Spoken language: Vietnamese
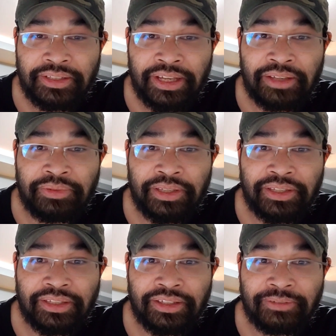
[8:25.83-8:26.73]
thay
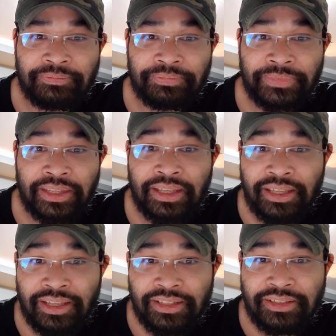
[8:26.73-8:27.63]
vì uh,
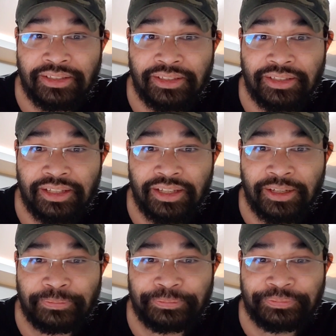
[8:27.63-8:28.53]

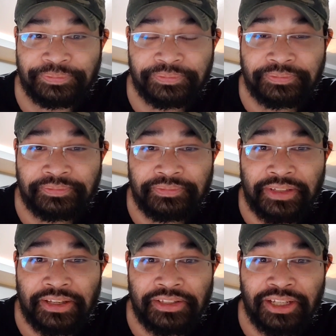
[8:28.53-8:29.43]
um,
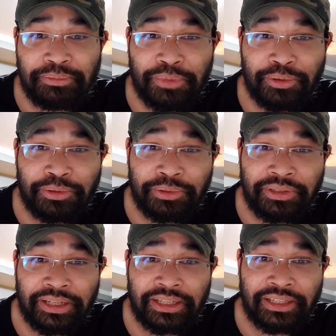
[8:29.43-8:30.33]
trách móc tôi
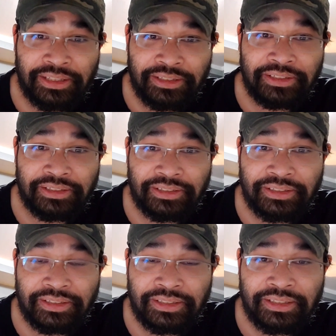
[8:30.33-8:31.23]
này kia
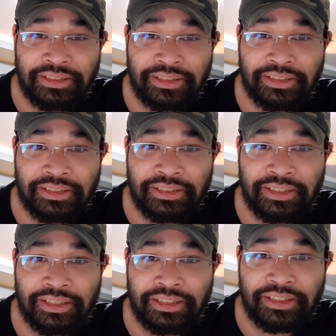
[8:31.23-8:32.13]

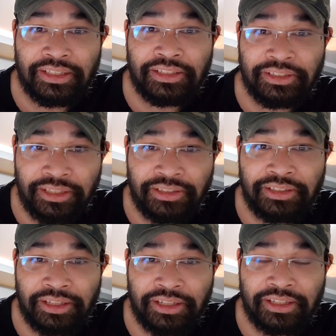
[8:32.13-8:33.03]
thì ít nhất
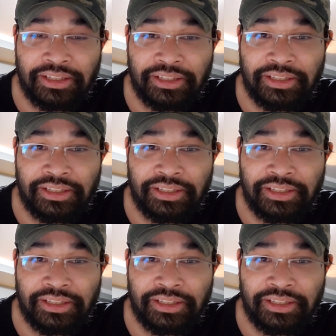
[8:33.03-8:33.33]
uh,